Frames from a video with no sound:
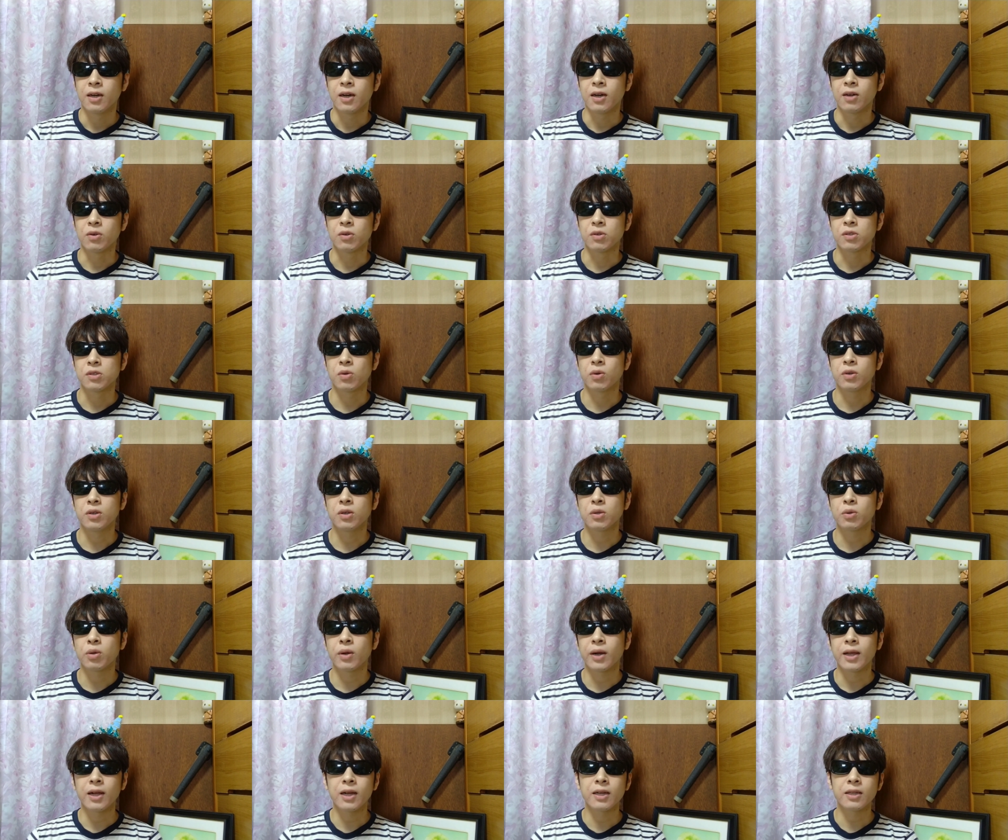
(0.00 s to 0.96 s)
あの、そういう
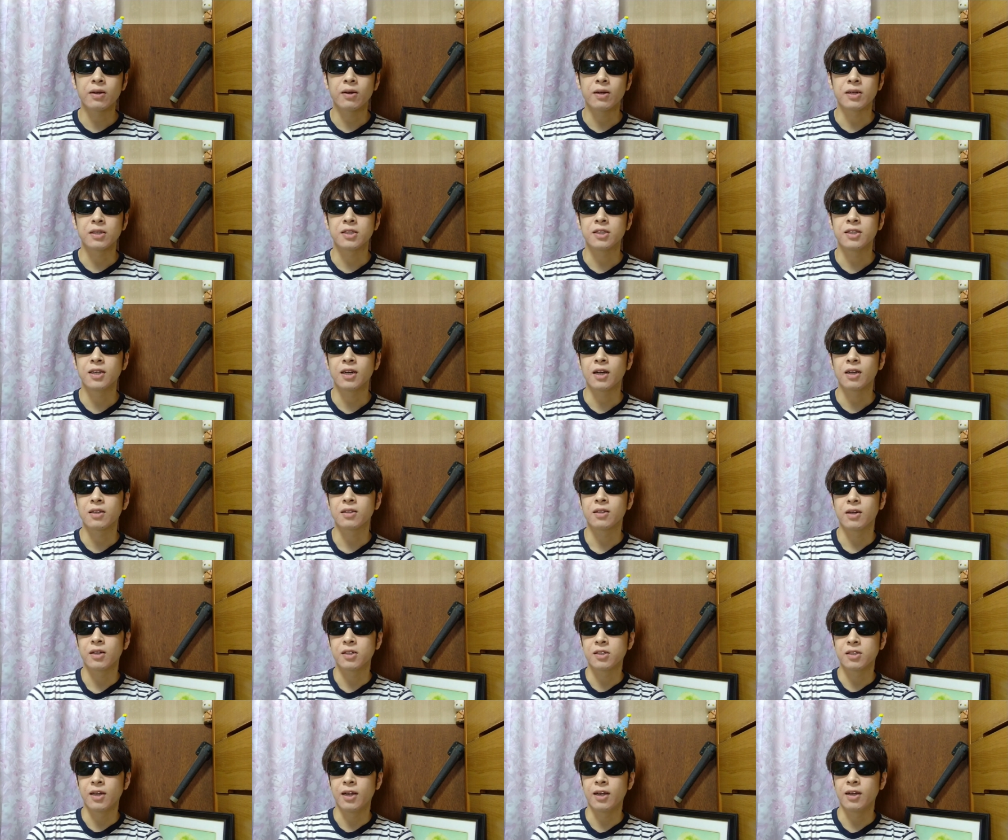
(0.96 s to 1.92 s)
捉え方はしなかっ
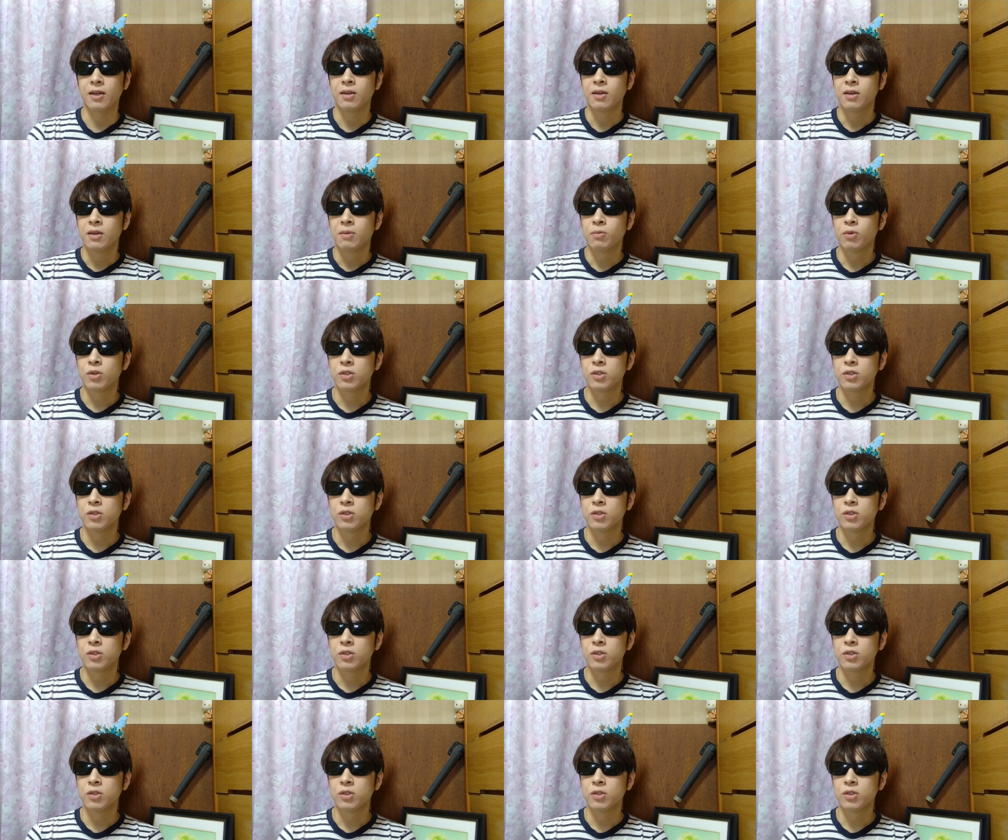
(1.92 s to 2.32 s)
たですね。